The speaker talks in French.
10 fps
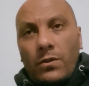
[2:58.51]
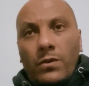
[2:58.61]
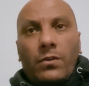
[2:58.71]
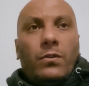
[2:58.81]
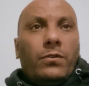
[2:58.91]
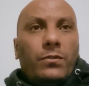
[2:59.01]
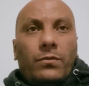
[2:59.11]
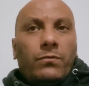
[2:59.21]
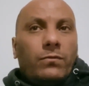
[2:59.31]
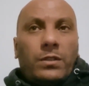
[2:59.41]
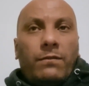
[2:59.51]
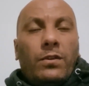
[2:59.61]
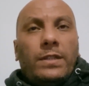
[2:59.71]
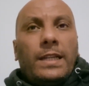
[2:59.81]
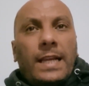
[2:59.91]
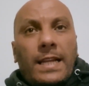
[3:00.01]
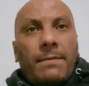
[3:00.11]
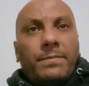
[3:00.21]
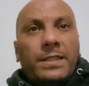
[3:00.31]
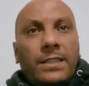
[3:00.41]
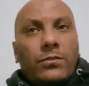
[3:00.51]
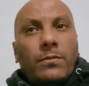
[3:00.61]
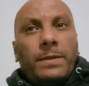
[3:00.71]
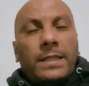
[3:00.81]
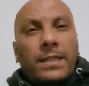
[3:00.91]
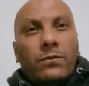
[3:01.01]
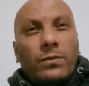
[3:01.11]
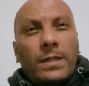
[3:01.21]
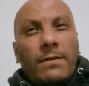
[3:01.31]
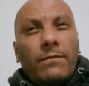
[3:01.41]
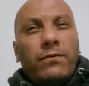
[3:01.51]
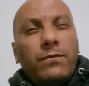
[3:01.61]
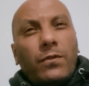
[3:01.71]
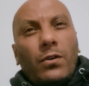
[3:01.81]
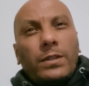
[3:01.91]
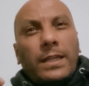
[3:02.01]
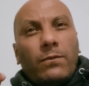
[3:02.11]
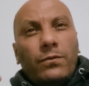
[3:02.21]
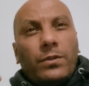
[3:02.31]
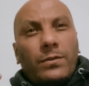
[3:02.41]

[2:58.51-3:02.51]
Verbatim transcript: euh, qui veulent y aller à la piscine se baigner, tout ça. Vous vous rendez compte